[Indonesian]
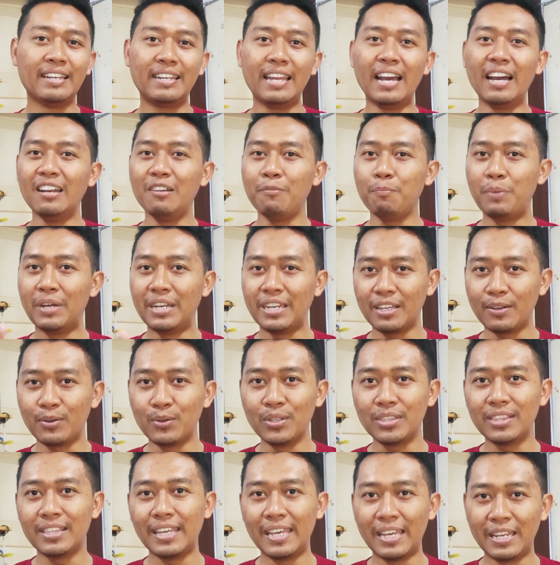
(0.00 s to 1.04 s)
dan
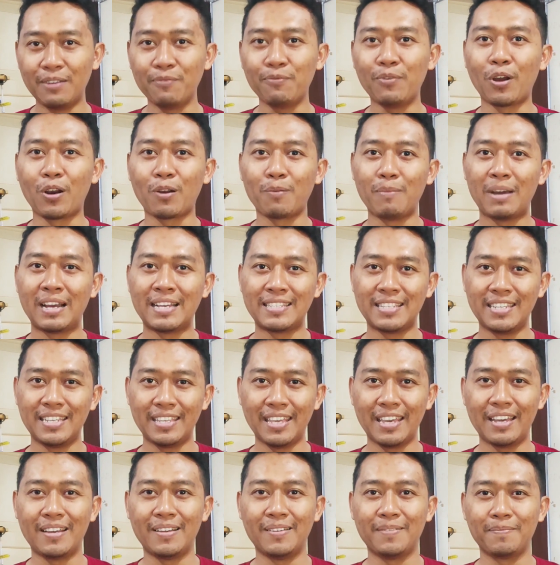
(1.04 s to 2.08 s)
berikut
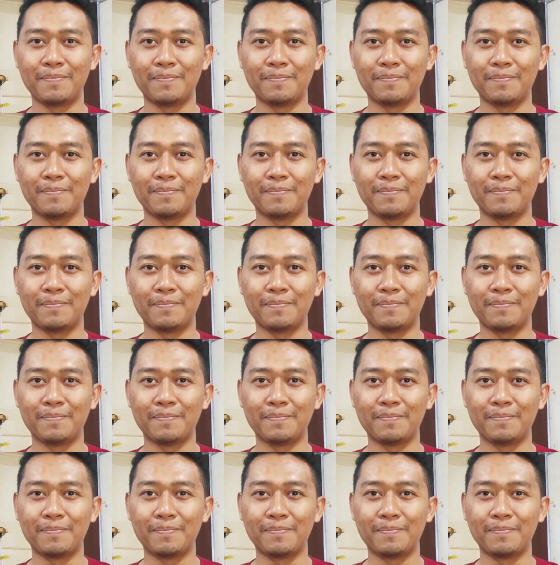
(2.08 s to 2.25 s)
informasinya.